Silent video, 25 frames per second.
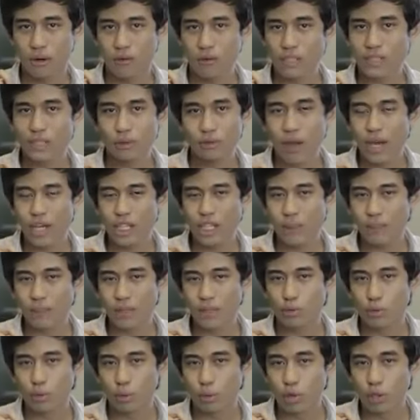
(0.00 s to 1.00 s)
Você não acha
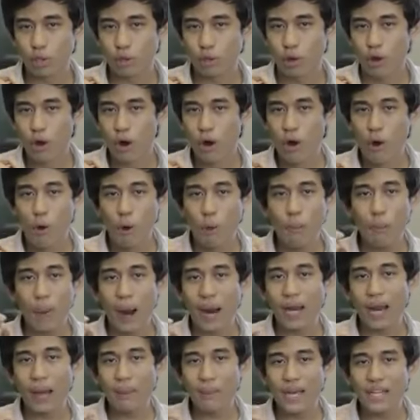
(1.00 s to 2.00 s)
absurdo um
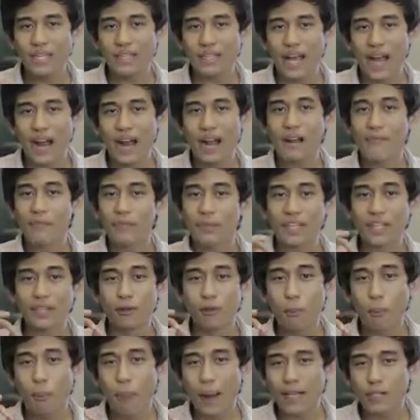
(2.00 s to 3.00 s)
parlamentar que
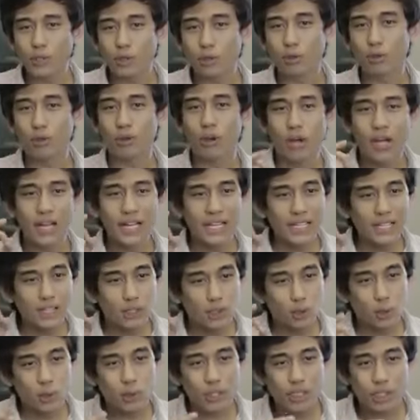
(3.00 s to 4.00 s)
não passou em
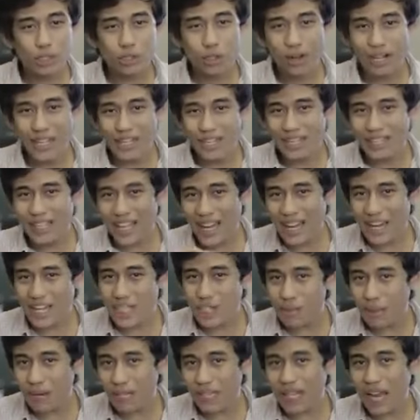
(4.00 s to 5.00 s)
sua história inteira
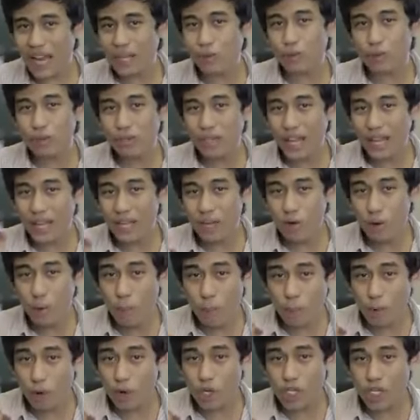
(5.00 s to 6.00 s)
de mandatos
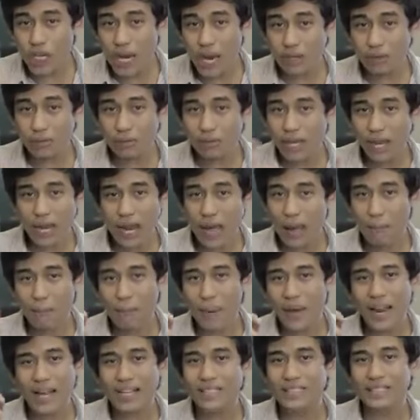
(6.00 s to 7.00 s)
nenhum projeto tá lá
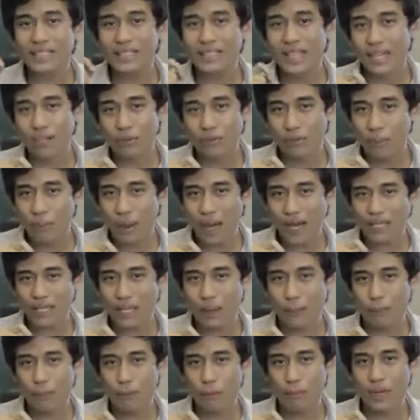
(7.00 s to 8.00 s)
parasitando a
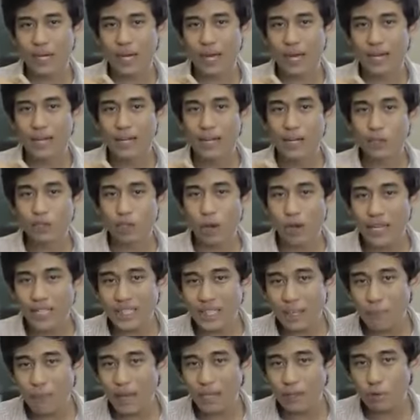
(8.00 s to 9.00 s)
máquina pública, só
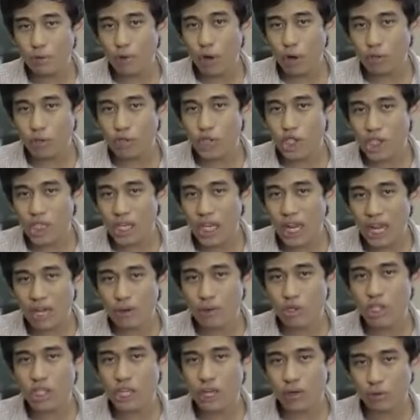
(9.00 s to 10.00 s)
recebendo nosso
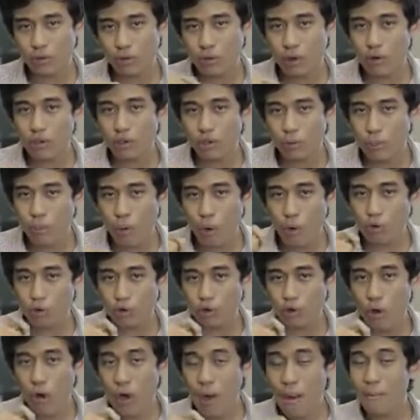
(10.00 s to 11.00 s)
dinheiro, dinheiro do nosso
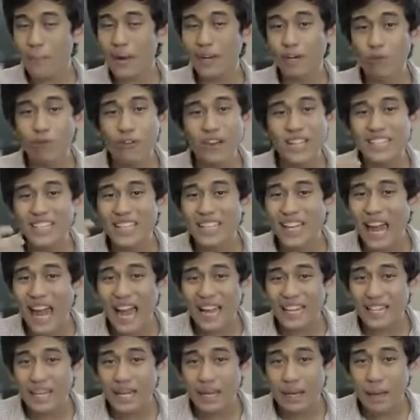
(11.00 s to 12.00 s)
bolso, para não fazer
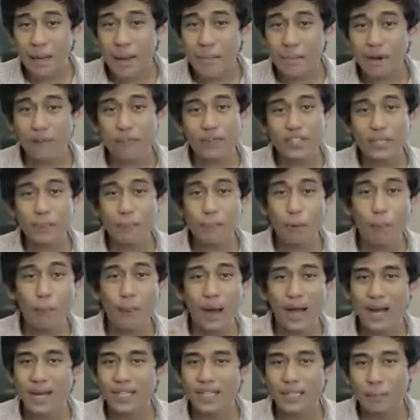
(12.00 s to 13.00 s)
nada, para fazer
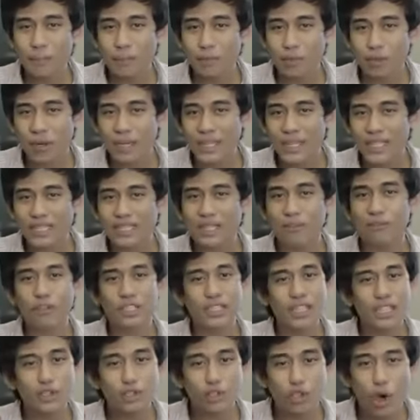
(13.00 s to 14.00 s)
propaganda psolista.
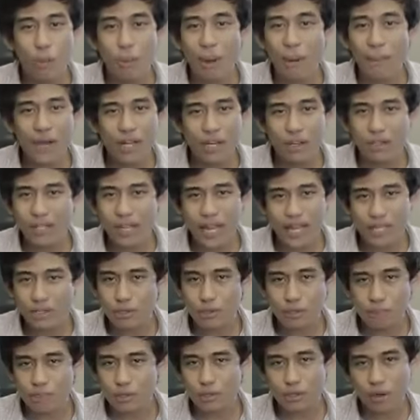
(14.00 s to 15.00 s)
Você é só uma
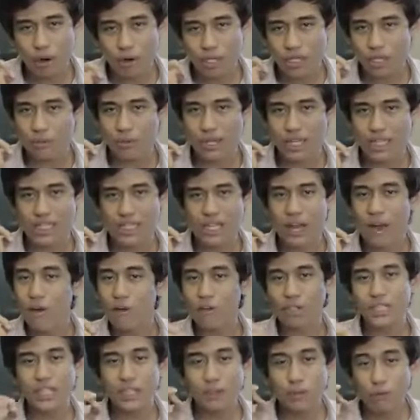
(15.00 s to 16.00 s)
marionete do PSOL, Joines.
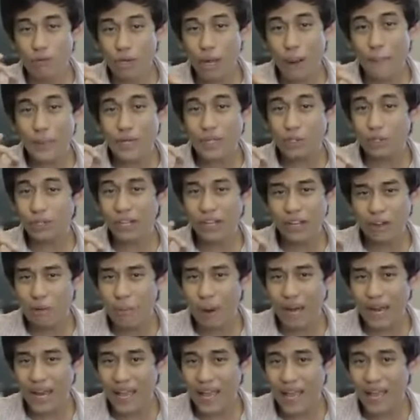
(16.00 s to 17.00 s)
Você nunca passou
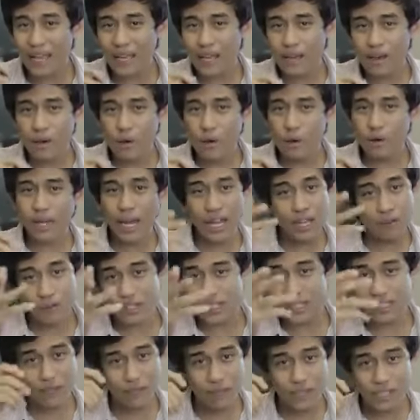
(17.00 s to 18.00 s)
nenhuma lei. O que é que
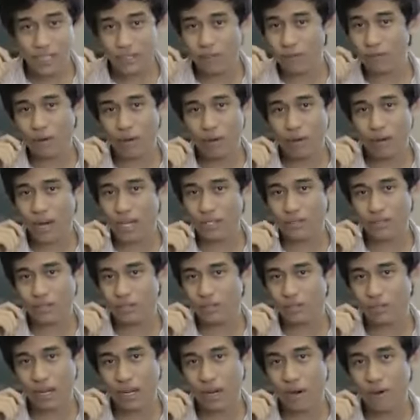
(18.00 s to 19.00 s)
você está fazendo no Congresso
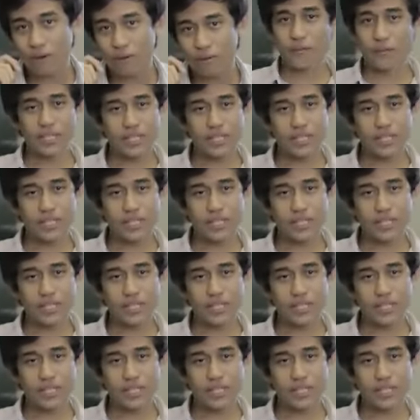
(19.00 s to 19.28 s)
Nacional?